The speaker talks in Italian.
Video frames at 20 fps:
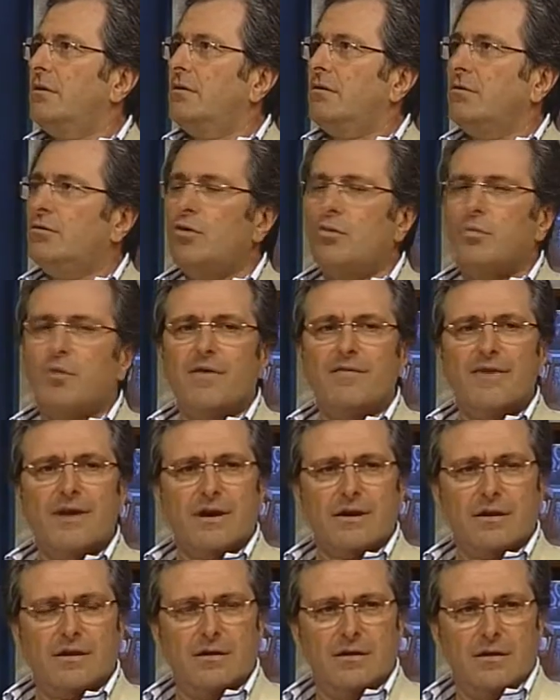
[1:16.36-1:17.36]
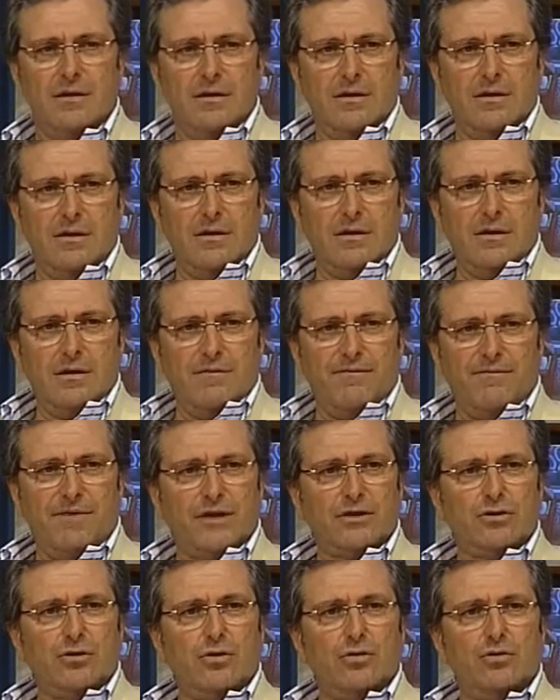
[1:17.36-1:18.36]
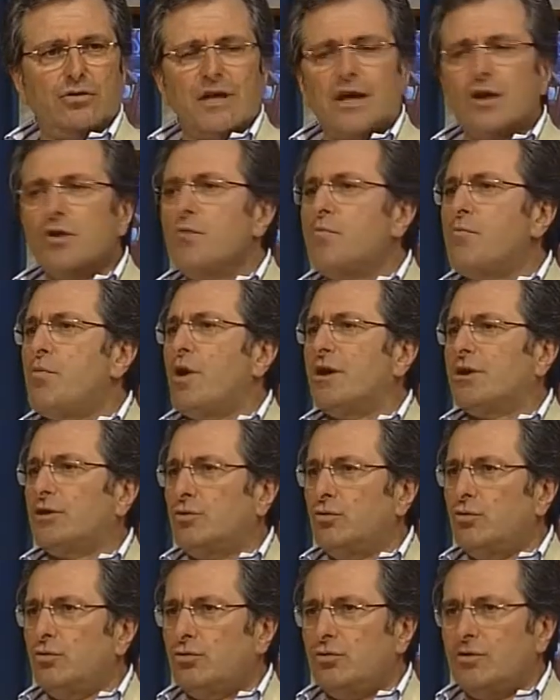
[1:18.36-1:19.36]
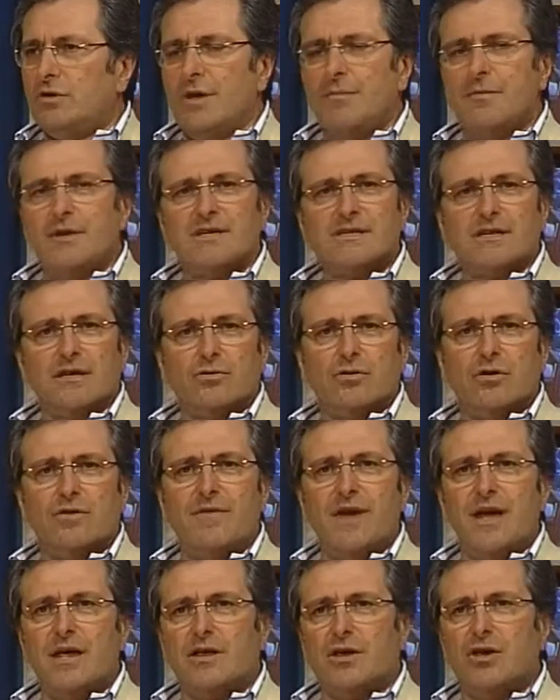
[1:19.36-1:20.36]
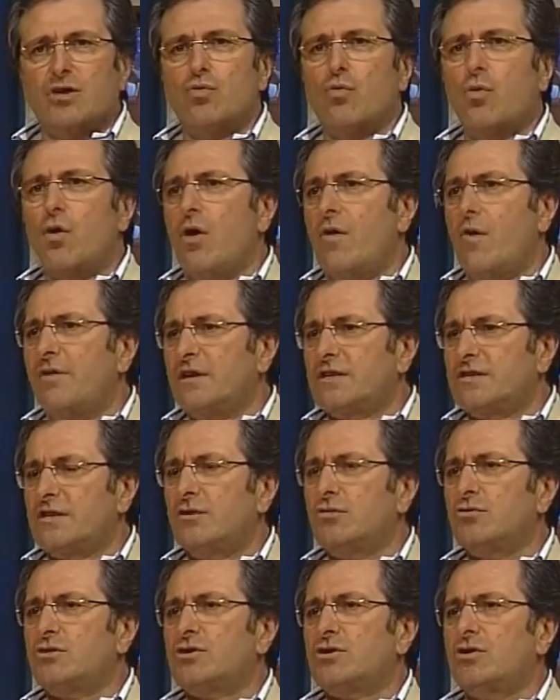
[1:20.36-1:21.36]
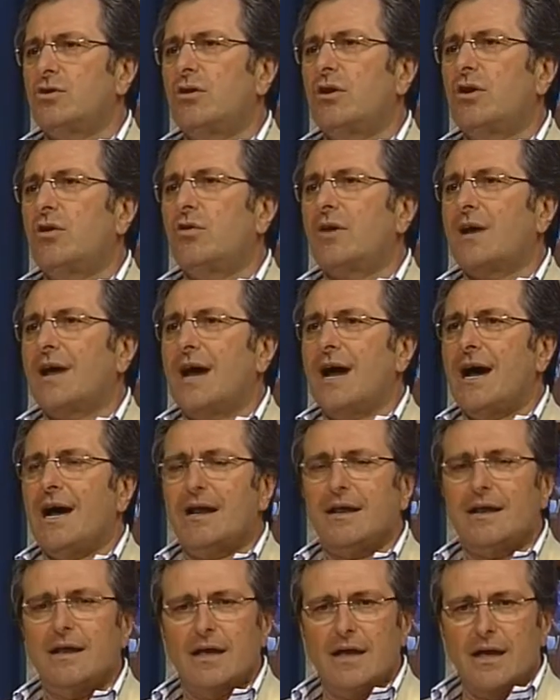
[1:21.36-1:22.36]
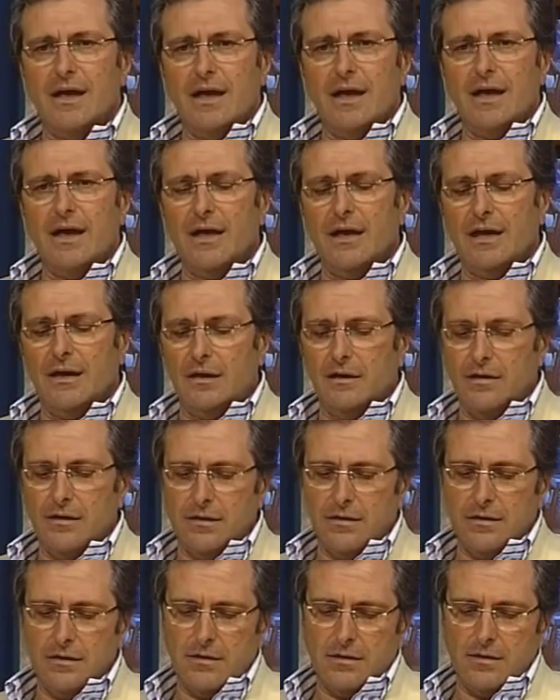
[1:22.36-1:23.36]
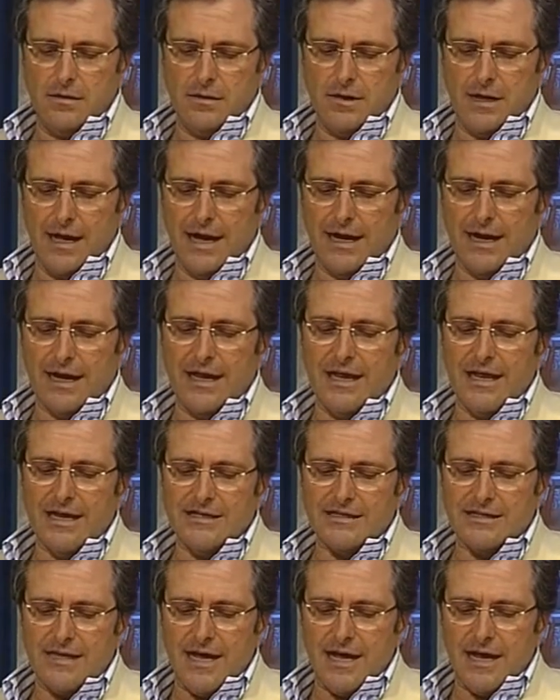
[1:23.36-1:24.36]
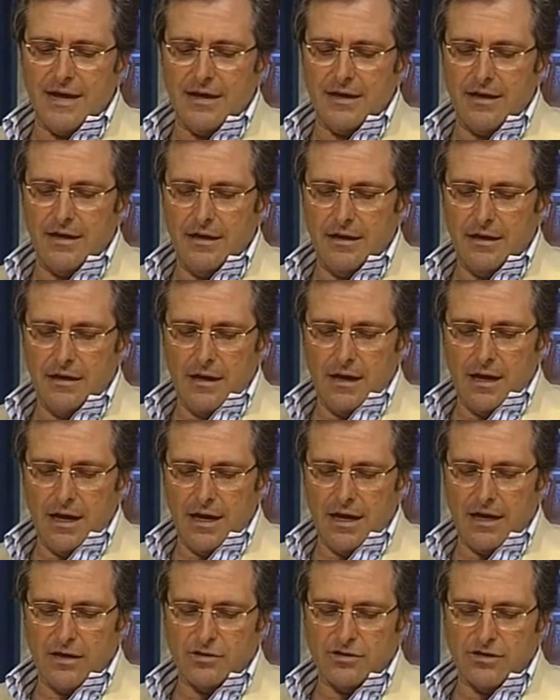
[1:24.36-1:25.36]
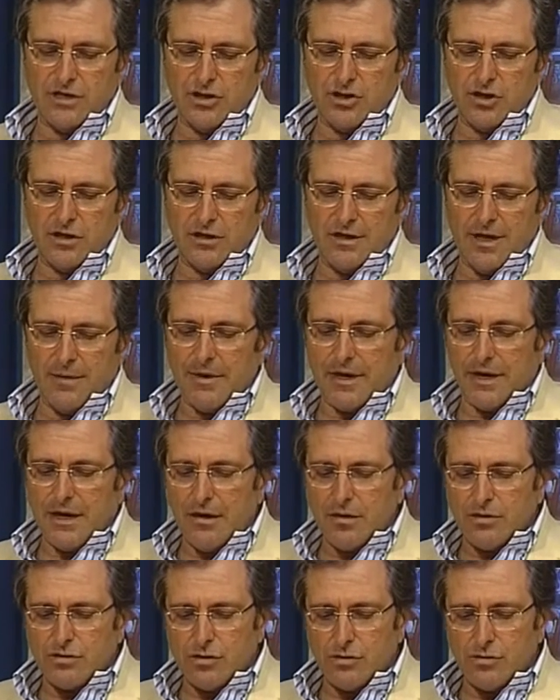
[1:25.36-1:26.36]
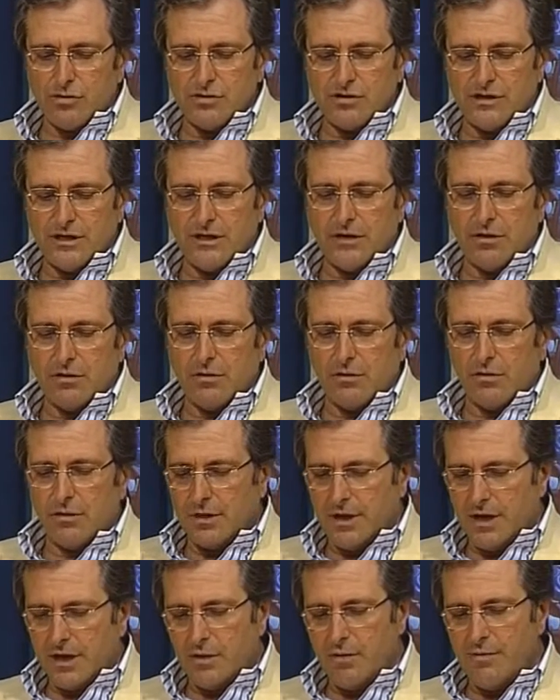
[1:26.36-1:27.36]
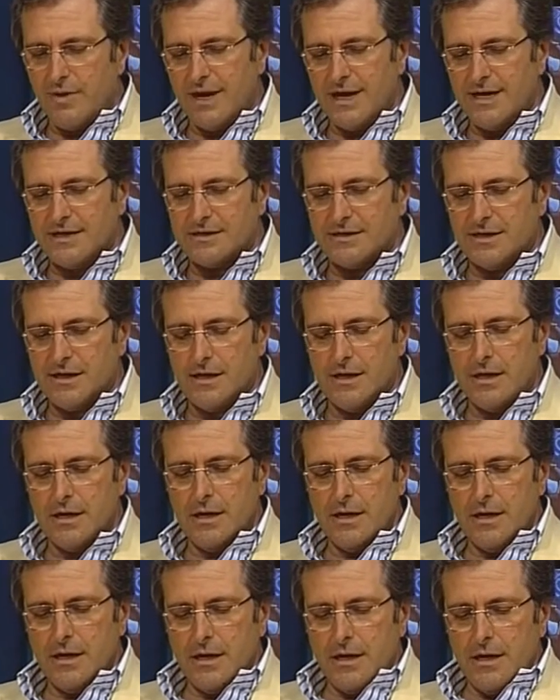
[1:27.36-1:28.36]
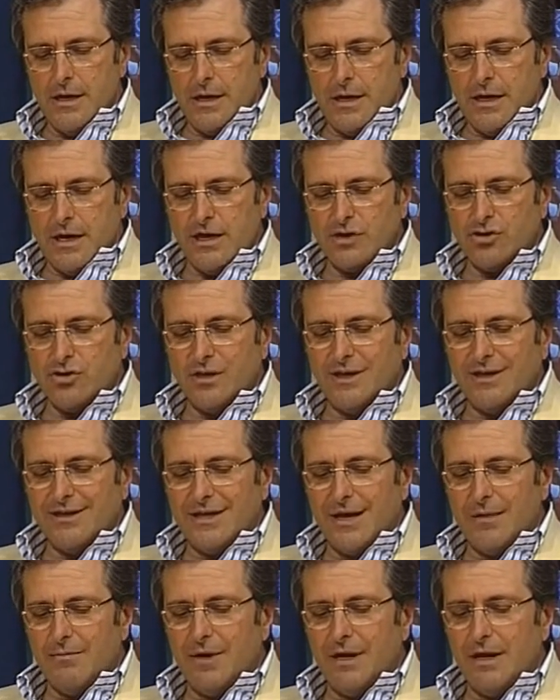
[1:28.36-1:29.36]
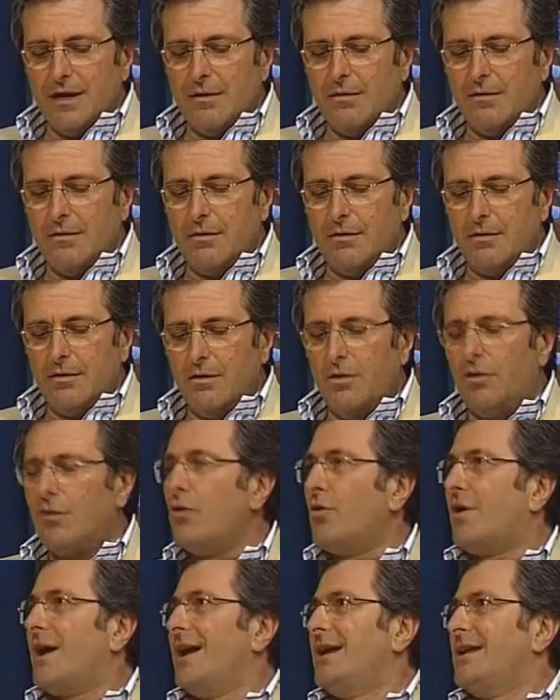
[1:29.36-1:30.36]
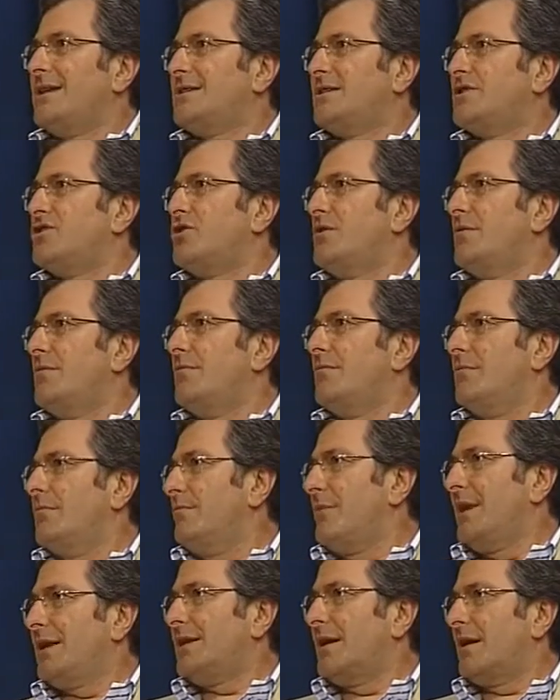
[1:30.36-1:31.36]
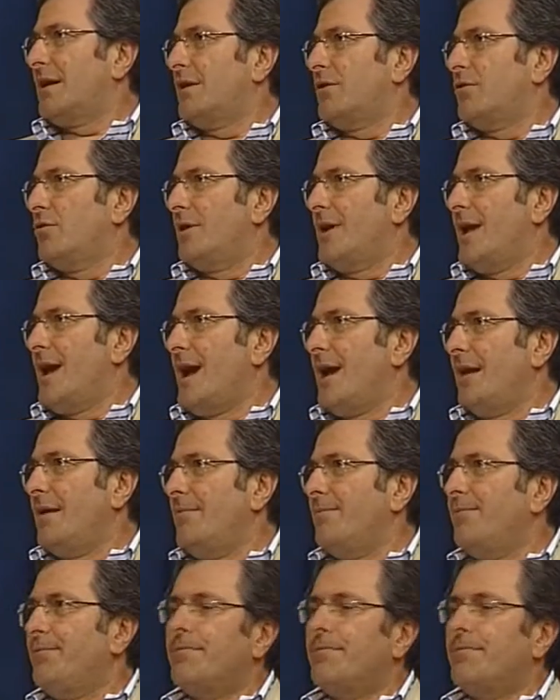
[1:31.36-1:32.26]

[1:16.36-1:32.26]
Dopo aver fatto notare un po' a tutti, amministratori vecchi, nuovi, istituzioni locali e eh, anche gli esterni alla nostra città, perché io sono un sindaco che come Ressa ragiona in termini non localistici ma territoriali